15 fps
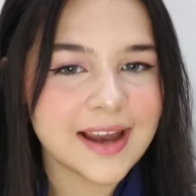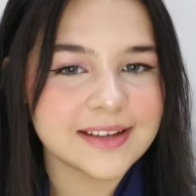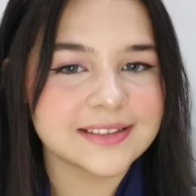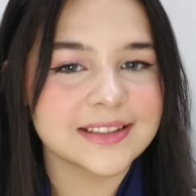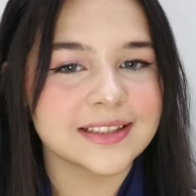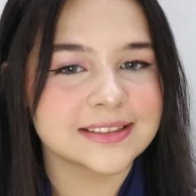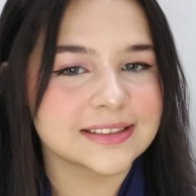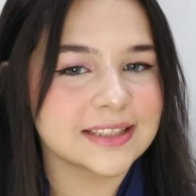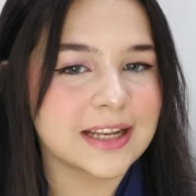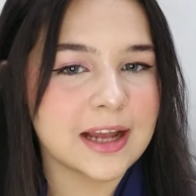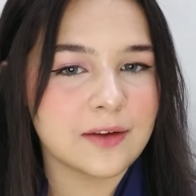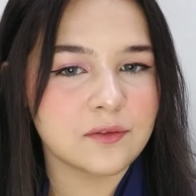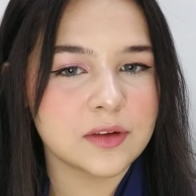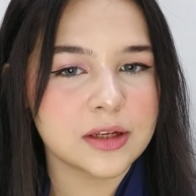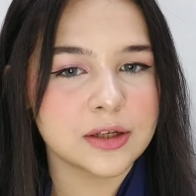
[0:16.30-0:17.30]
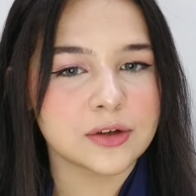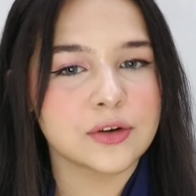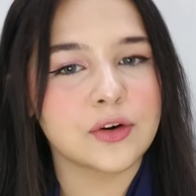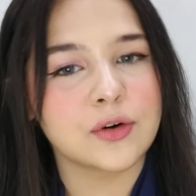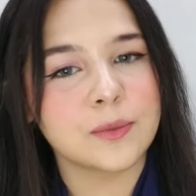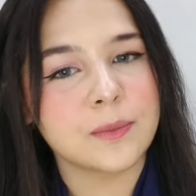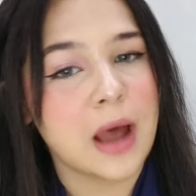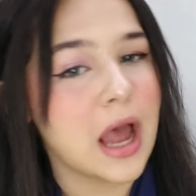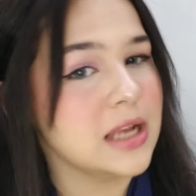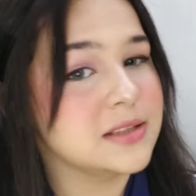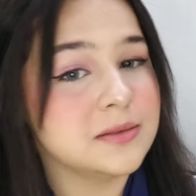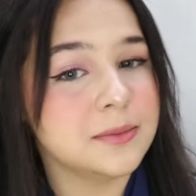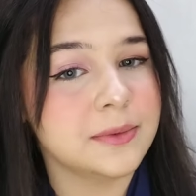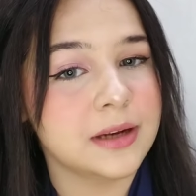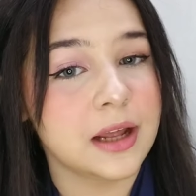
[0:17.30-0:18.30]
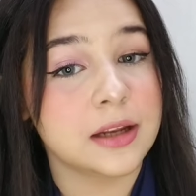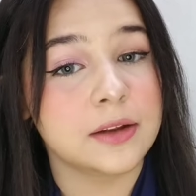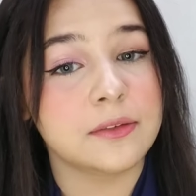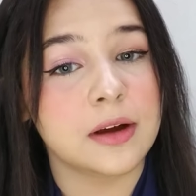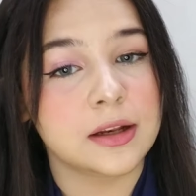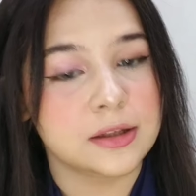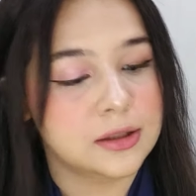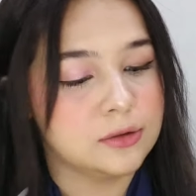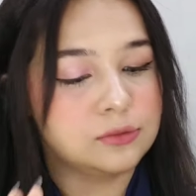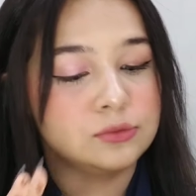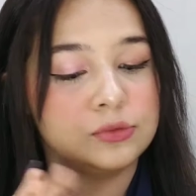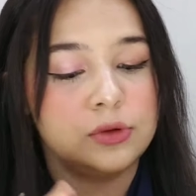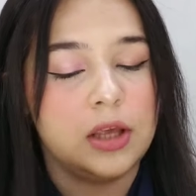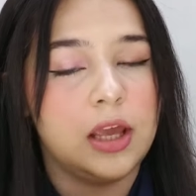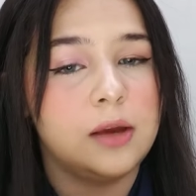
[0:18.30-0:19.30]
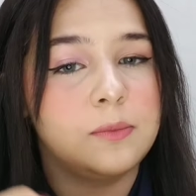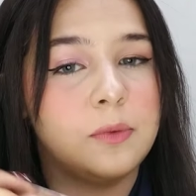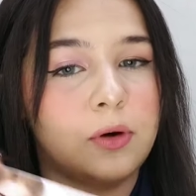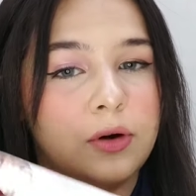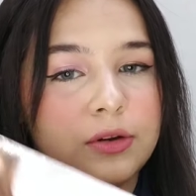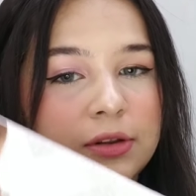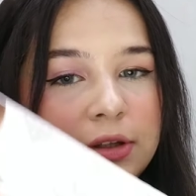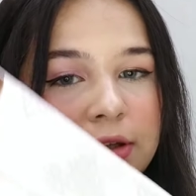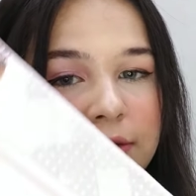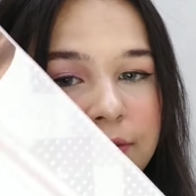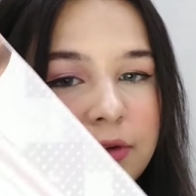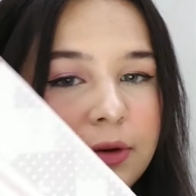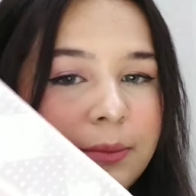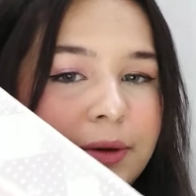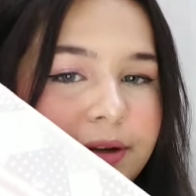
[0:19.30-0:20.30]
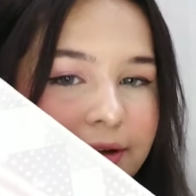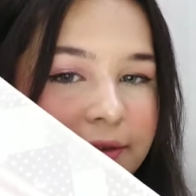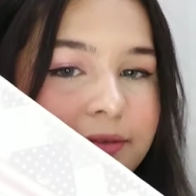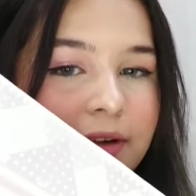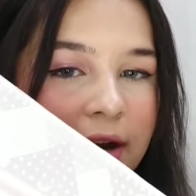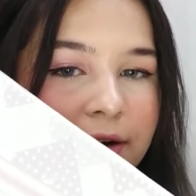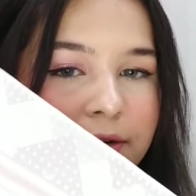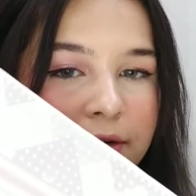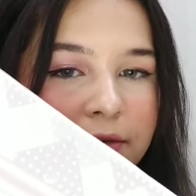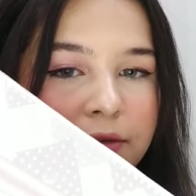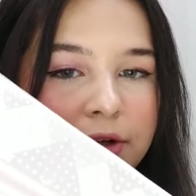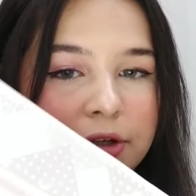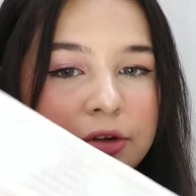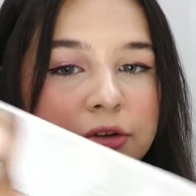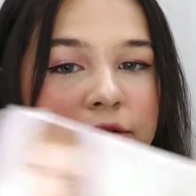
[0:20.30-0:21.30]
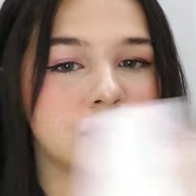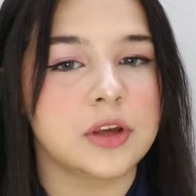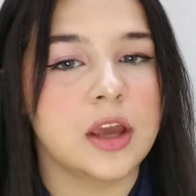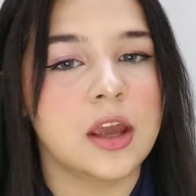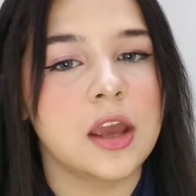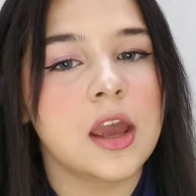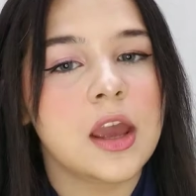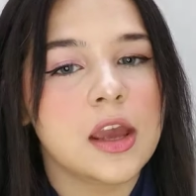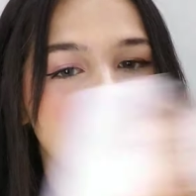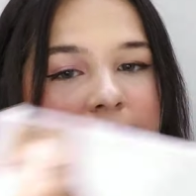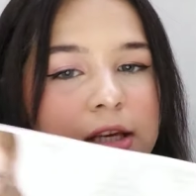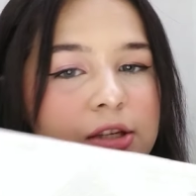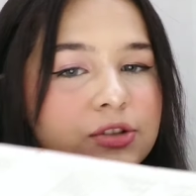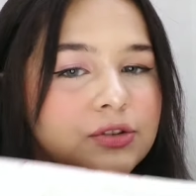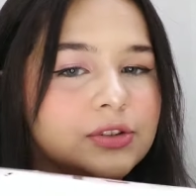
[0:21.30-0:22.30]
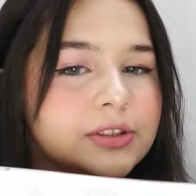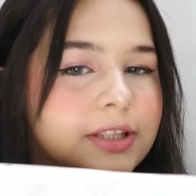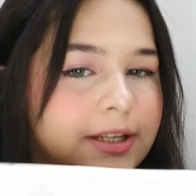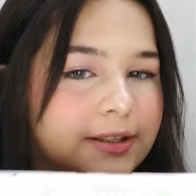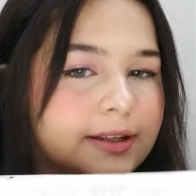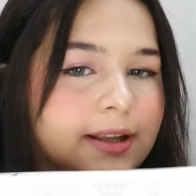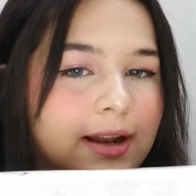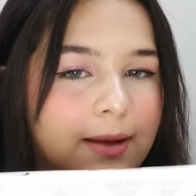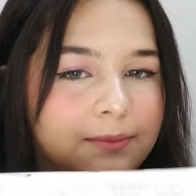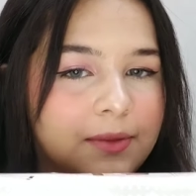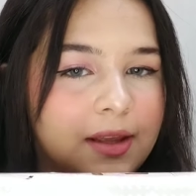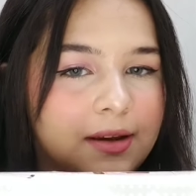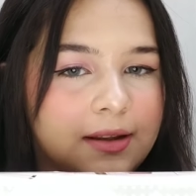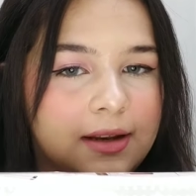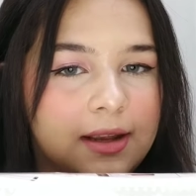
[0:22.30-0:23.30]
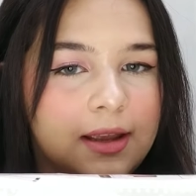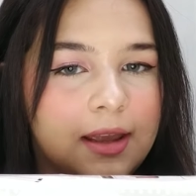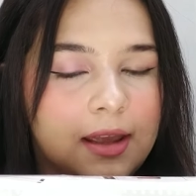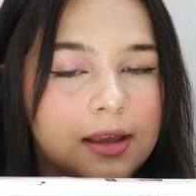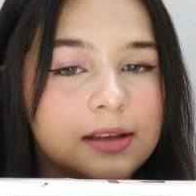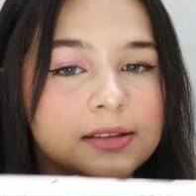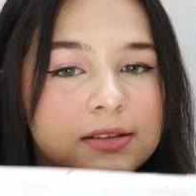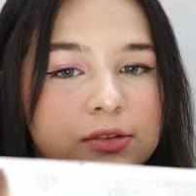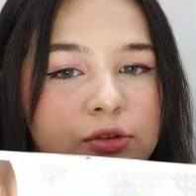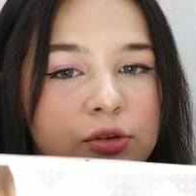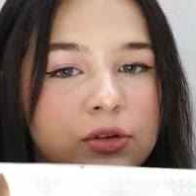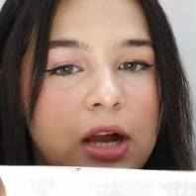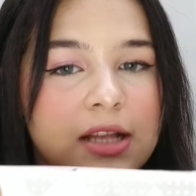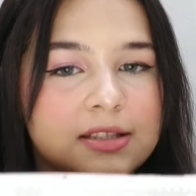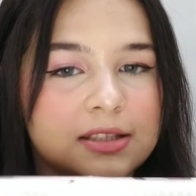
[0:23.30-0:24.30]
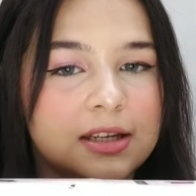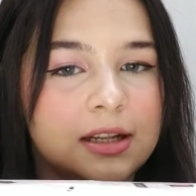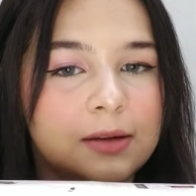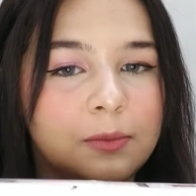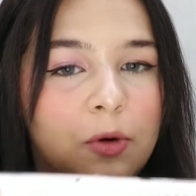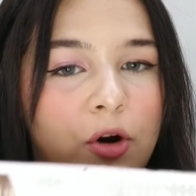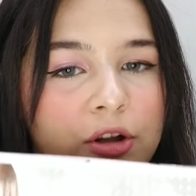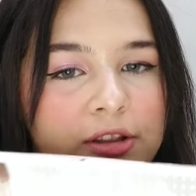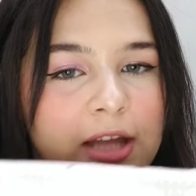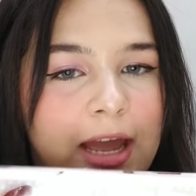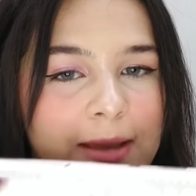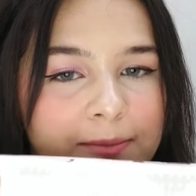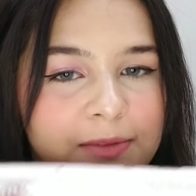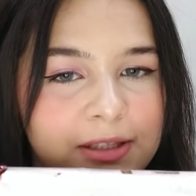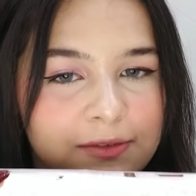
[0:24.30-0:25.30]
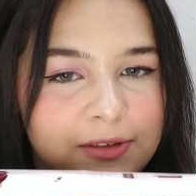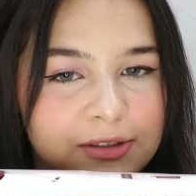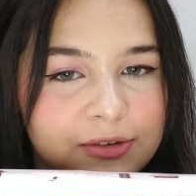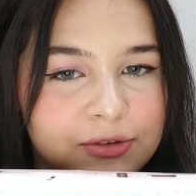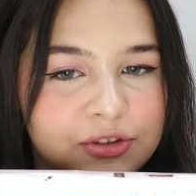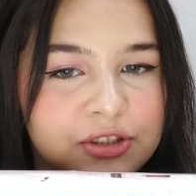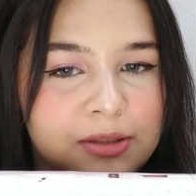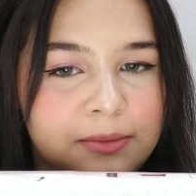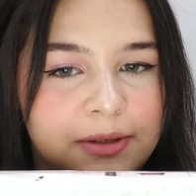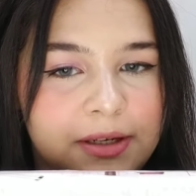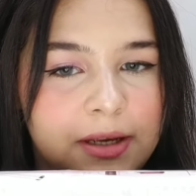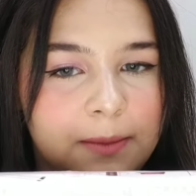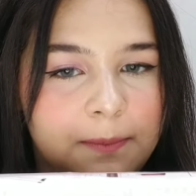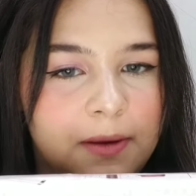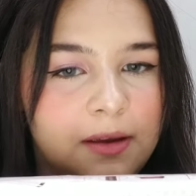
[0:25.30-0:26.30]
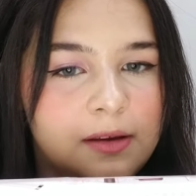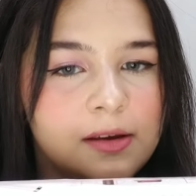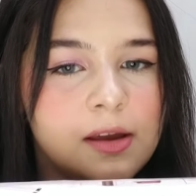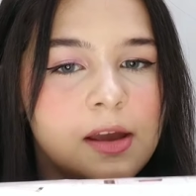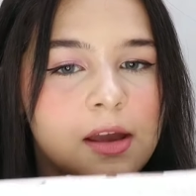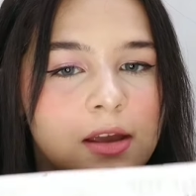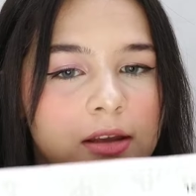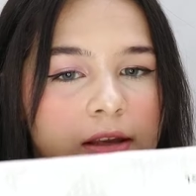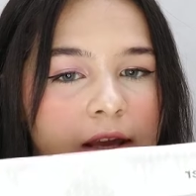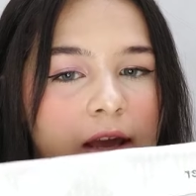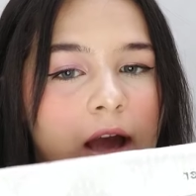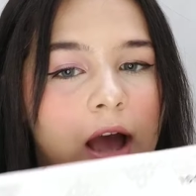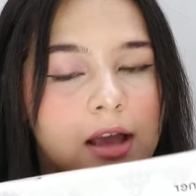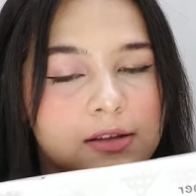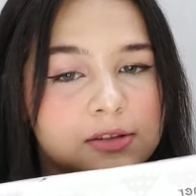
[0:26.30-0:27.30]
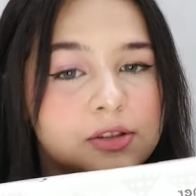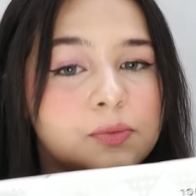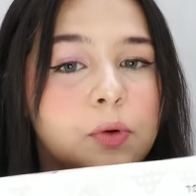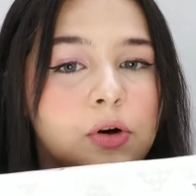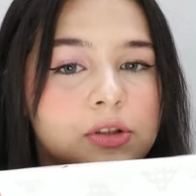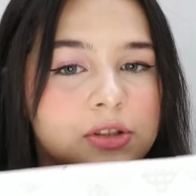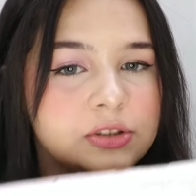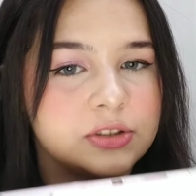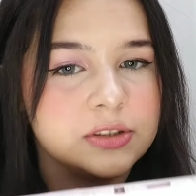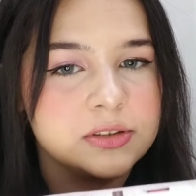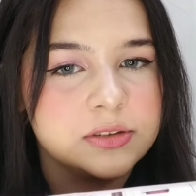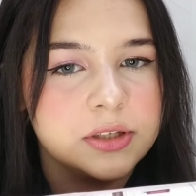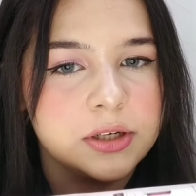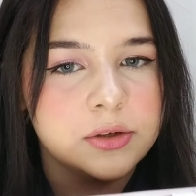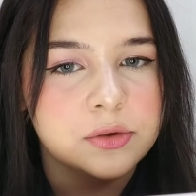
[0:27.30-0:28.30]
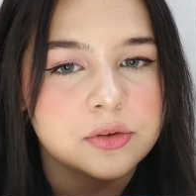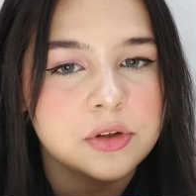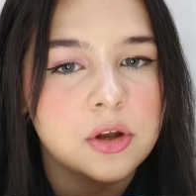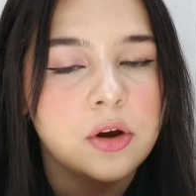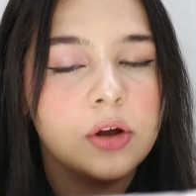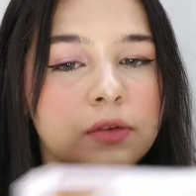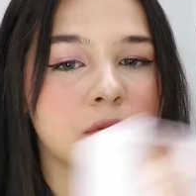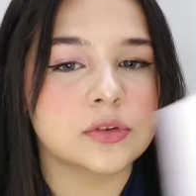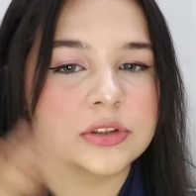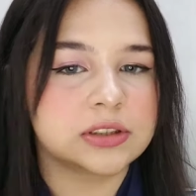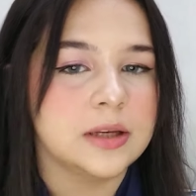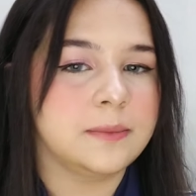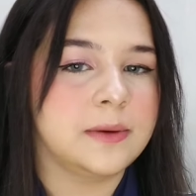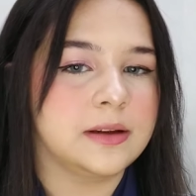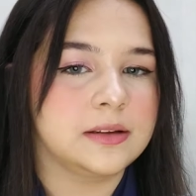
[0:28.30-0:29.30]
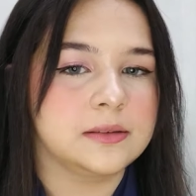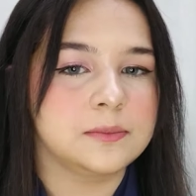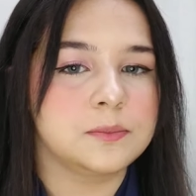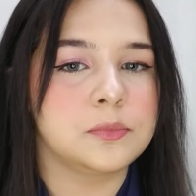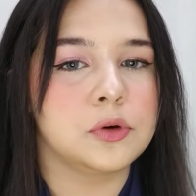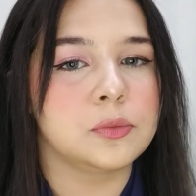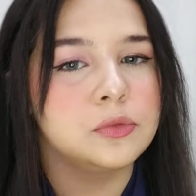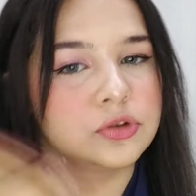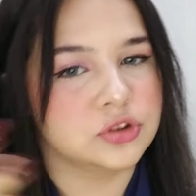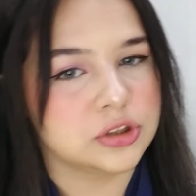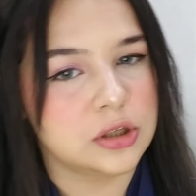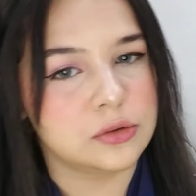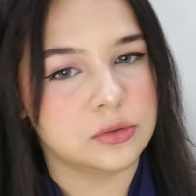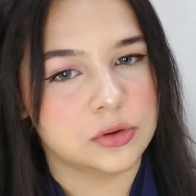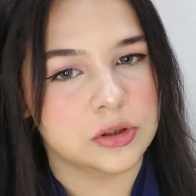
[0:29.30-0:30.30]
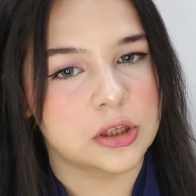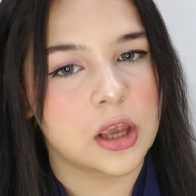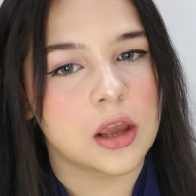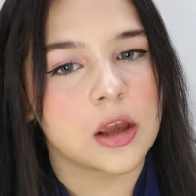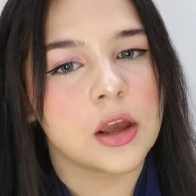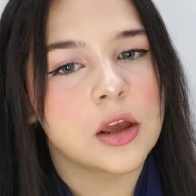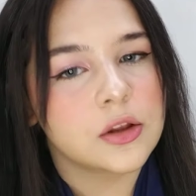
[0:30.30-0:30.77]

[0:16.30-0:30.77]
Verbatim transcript: गाइस अस्सलाम वालेकुम आज मैं बनाने वाली हूँ एक बहुत ही इन्फॉर्मेटिव काइंड ऑफ वीडियो क्योंकि ये जो स्ट्रेटनर आप देख रहे हैं इसको आजकल बहुत हाइप दी हुई है सोशल मीडिया पे कि हाँ इससे बहुत अच्छे स्ट्रेट होते हैं और वो सब एक प्रमोशन होती है